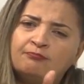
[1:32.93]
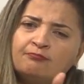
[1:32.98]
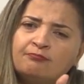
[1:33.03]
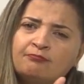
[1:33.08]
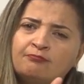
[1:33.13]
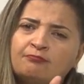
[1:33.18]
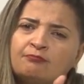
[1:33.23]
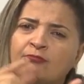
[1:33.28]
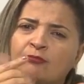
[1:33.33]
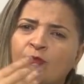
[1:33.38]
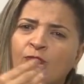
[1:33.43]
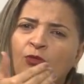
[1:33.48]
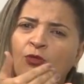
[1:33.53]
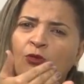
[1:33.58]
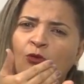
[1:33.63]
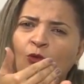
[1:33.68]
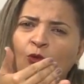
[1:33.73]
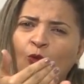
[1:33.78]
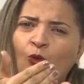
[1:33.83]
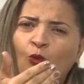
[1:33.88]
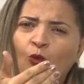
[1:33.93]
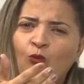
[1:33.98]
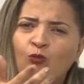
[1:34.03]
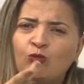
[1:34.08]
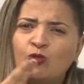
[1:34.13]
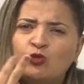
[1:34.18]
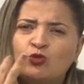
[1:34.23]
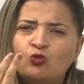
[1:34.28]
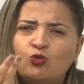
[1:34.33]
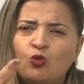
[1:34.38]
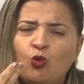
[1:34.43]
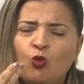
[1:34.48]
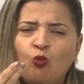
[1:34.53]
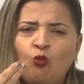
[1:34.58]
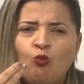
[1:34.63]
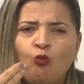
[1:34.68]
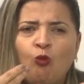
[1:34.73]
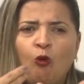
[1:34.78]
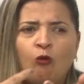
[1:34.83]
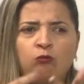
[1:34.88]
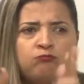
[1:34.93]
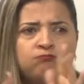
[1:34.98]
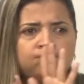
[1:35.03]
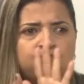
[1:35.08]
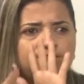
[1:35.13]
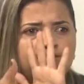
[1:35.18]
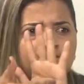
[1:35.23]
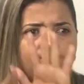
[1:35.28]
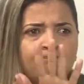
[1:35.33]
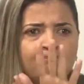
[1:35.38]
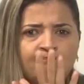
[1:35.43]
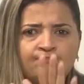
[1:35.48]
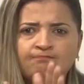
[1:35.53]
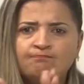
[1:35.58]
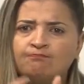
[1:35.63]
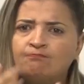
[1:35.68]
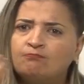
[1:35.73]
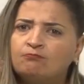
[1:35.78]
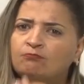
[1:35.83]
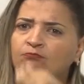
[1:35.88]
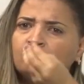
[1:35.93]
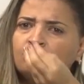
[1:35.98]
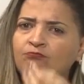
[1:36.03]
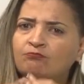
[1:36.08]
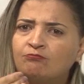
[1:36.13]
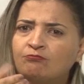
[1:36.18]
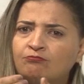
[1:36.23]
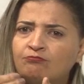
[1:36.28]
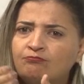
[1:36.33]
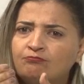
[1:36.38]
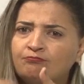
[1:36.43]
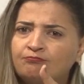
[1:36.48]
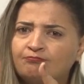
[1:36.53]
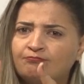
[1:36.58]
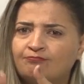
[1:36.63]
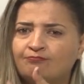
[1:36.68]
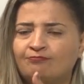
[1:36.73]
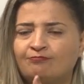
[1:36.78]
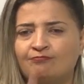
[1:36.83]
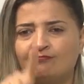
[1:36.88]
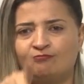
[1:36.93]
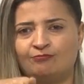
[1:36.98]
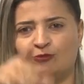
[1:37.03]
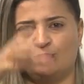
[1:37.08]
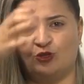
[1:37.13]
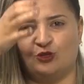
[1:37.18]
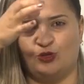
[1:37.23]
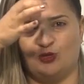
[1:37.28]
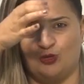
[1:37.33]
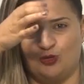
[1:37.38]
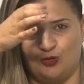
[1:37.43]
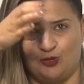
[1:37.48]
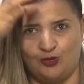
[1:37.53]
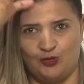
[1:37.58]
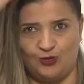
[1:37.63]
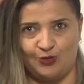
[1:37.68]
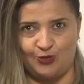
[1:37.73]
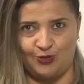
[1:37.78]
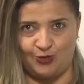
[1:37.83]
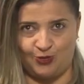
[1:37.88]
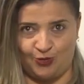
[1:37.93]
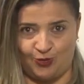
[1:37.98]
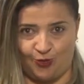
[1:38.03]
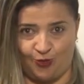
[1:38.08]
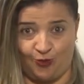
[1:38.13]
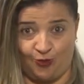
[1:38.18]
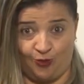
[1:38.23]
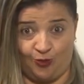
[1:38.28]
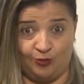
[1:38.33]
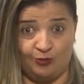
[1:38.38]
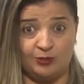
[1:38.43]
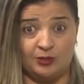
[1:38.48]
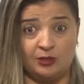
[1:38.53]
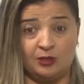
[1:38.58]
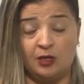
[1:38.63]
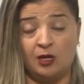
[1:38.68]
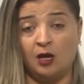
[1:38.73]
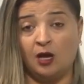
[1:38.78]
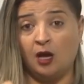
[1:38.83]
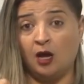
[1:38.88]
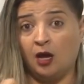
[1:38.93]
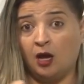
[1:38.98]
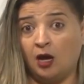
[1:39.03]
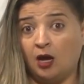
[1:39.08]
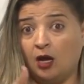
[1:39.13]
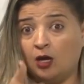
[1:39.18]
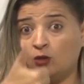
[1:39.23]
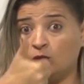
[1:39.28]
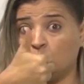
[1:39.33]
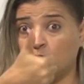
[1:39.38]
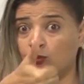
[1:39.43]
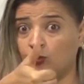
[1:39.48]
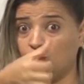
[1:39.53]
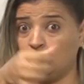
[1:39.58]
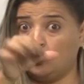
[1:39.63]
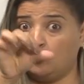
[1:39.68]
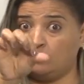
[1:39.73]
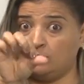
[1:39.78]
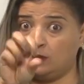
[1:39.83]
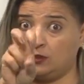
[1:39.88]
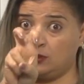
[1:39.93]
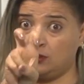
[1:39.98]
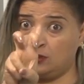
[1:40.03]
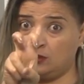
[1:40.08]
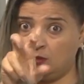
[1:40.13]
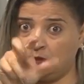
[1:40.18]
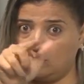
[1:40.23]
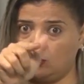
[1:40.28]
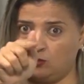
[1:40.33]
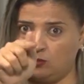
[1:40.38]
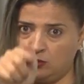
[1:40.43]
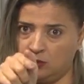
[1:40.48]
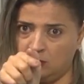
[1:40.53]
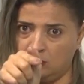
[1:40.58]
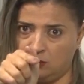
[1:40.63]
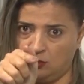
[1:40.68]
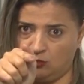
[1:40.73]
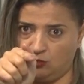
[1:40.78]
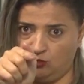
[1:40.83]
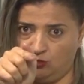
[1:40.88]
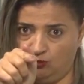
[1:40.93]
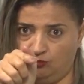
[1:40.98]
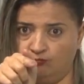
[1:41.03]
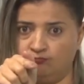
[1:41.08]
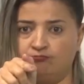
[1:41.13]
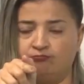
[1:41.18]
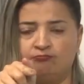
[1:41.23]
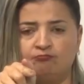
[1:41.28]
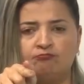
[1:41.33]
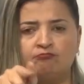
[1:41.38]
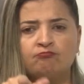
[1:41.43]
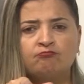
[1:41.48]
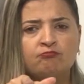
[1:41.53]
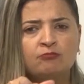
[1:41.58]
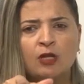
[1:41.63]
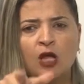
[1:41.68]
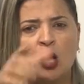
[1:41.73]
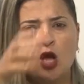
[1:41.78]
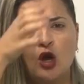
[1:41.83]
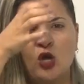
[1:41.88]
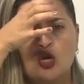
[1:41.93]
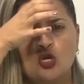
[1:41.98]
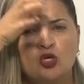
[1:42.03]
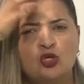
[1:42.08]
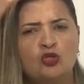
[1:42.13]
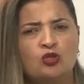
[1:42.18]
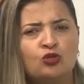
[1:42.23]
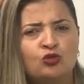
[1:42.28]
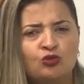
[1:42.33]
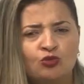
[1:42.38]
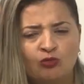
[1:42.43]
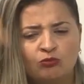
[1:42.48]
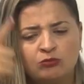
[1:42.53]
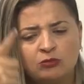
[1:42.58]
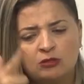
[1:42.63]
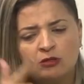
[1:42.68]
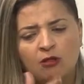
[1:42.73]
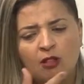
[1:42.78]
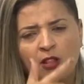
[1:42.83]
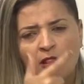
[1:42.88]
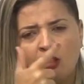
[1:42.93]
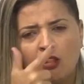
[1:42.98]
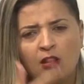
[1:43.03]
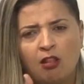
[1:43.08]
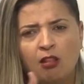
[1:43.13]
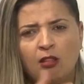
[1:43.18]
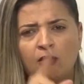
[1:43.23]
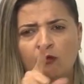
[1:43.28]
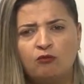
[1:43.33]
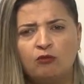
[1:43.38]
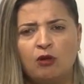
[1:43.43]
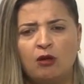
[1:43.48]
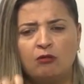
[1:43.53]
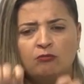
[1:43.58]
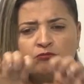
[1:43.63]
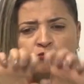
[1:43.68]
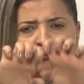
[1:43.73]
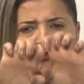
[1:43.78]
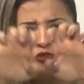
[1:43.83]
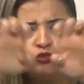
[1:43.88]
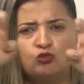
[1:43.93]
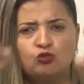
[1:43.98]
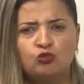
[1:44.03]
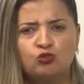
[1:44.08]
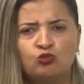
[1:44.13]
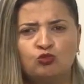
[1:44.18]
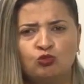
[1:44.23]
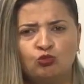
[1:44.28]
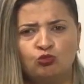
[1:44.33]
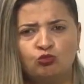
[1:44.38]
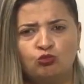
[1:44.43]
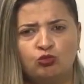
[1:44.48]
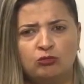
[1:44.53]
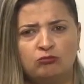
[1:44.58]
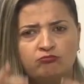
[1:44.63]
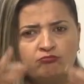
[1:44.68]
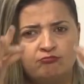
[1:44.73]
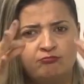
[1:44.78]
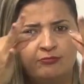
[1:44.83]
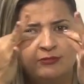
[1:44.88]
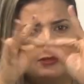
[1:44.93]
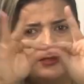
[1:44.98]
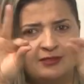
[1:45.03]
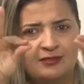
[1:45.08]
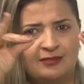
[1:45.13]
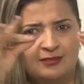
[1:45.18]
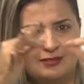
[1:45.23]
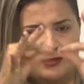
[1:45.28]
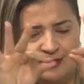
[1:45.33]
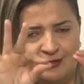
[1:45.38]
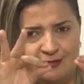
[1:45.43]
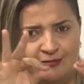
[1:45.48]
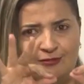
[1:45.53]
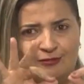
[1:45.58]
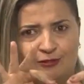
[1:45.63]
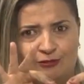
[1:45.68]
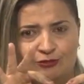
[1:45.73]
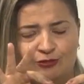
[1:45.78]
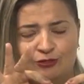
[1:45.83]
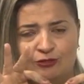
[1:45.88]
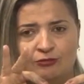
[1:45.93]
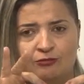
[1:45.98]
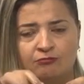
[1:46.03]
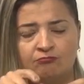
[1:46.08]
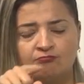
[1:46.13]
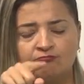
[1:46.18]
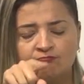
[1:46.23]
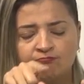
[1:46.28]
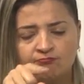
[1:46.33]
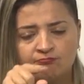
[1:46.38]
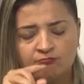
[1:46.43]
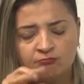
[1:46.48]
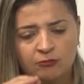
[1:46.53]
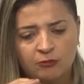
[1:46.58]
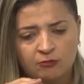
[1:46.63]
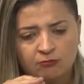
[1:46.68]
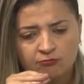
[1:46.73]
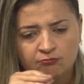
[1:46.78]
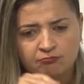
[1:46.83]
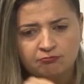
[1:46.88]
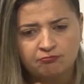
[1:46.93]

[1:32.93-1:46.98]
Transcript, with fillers: Então, começaram-se as pesquisas para mostrar como era esse gerativismo através de Chomsky. Em 1957, em Chomsky, em seu livro Estrutura da Sintaxe,